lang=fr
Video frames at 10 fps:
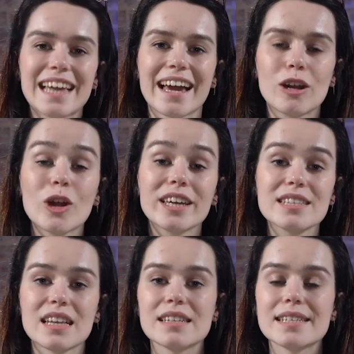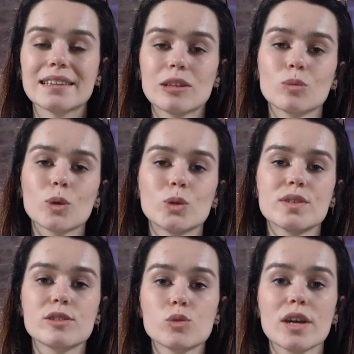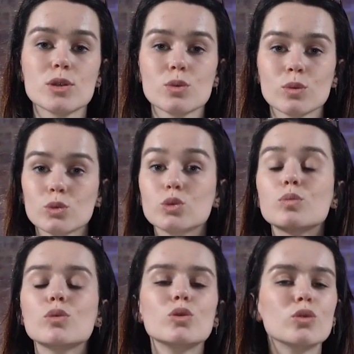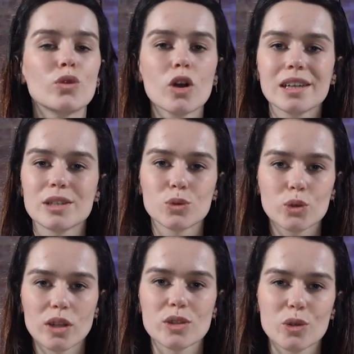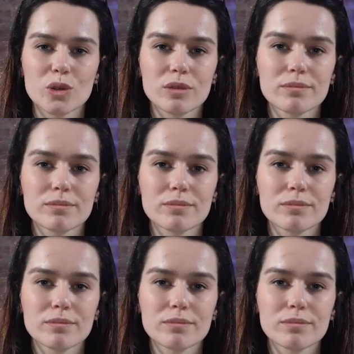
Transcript: car elle orchestre un certain nombre de situations toutes plus loufoques les unes que les autres,